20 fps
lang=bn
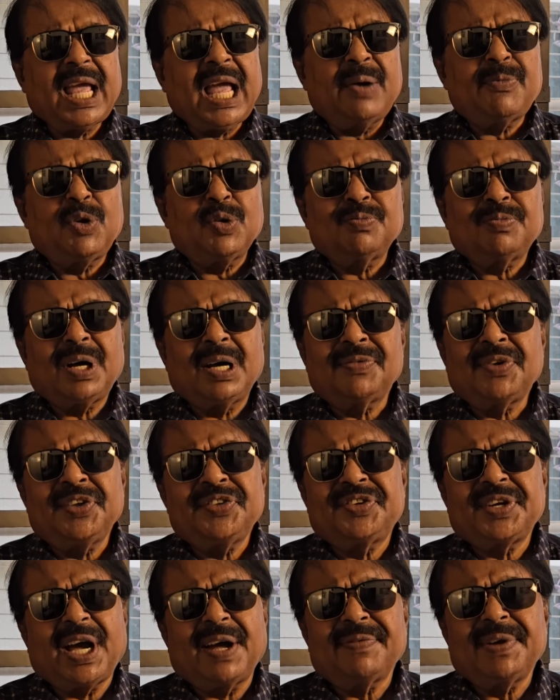এমনভাবে
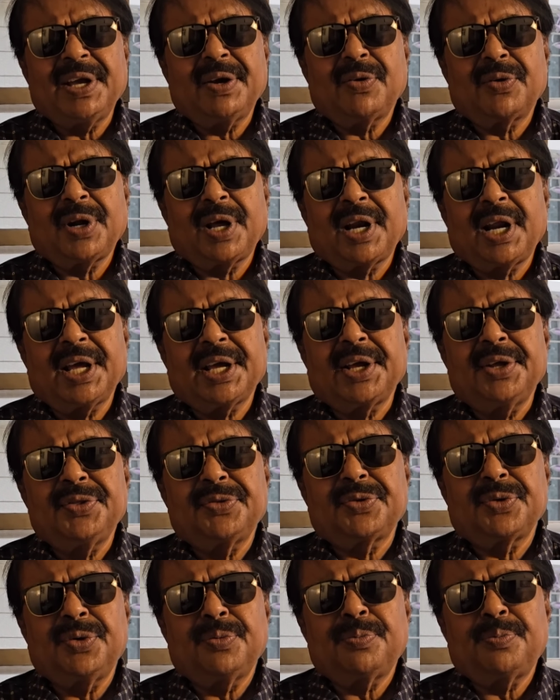যাবে ওনারা
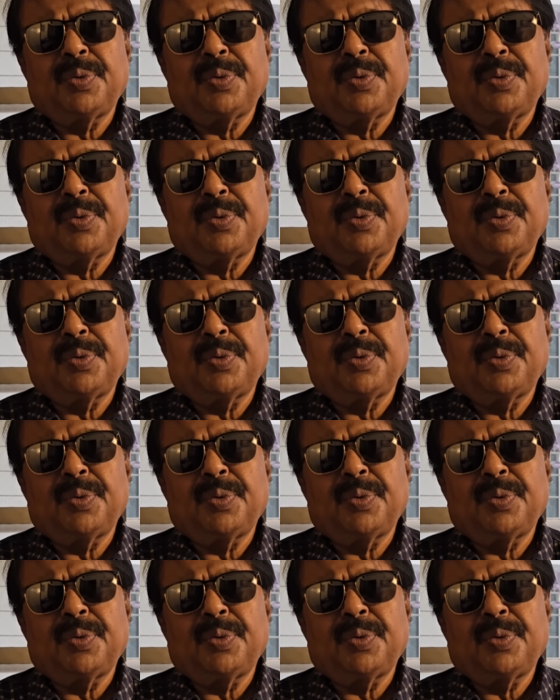কিন্তু